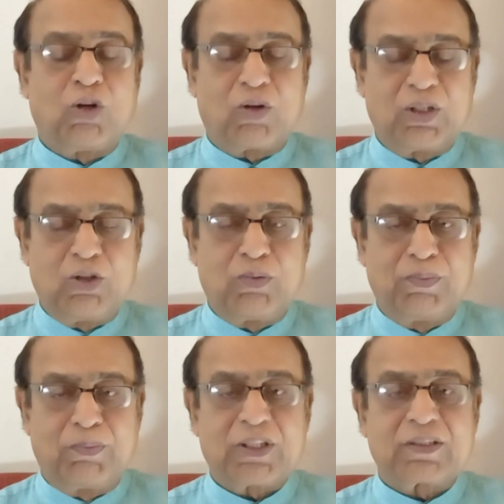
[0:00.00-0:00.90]
और जो
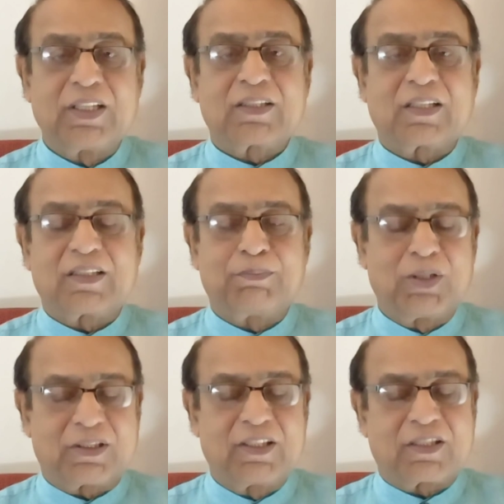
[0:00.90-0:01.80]
मस्तिष्क
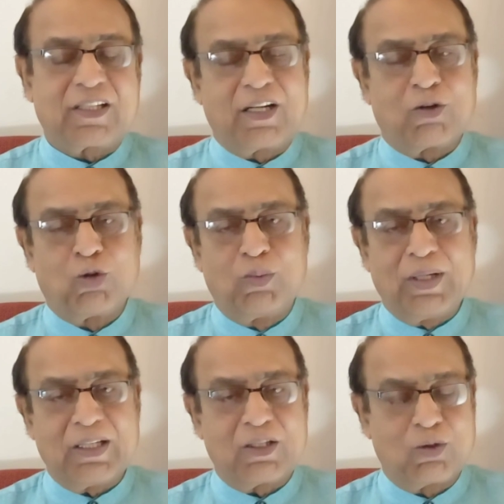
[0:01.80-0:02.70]
मस्तिष्क के रोग
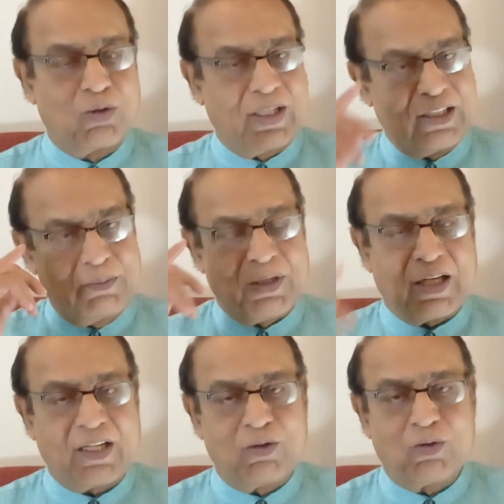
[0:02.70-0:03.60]
हैं रोग हैं
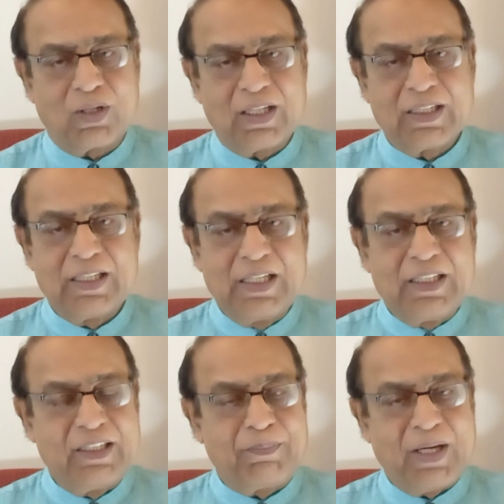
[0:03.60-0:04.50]
दिमाग के रोग हैं
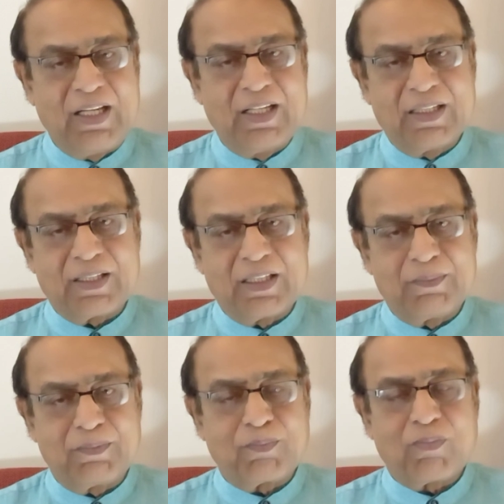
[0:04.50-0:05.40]
ये पहले
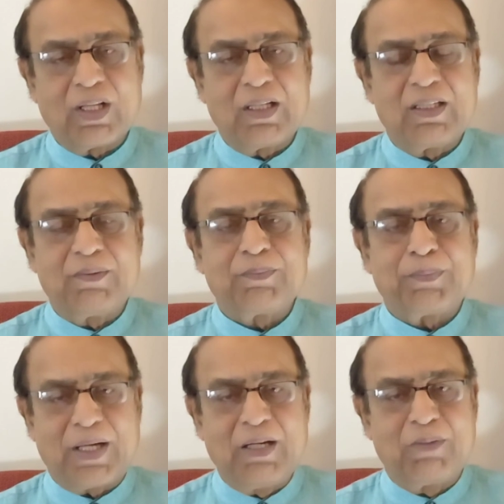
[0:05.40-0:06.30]

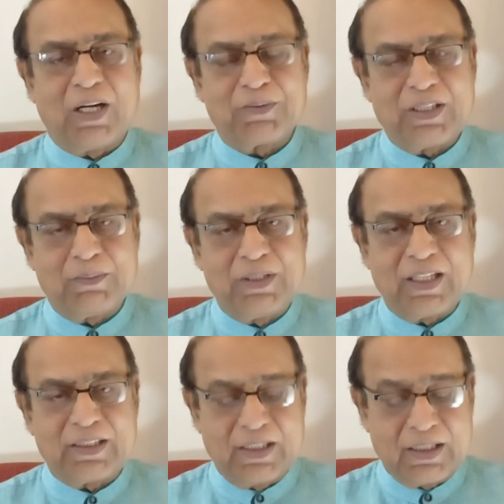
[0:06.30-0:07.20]
पहले भाव से हम
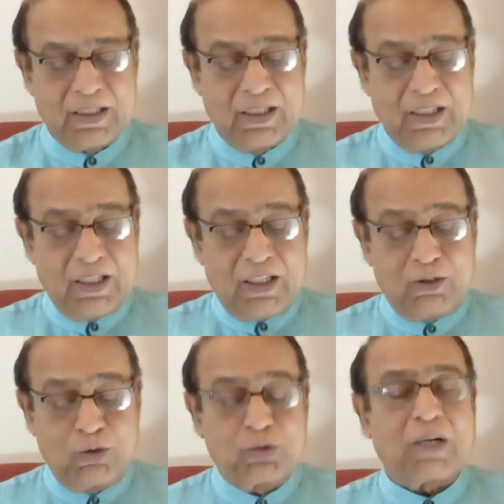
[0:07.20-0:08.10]
देखते हैं
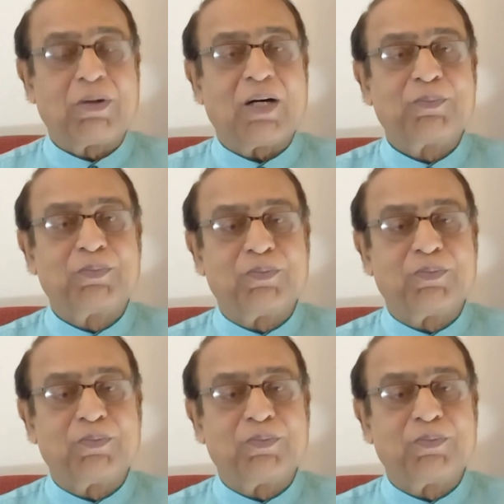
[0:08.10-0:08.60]
दूसरा भाव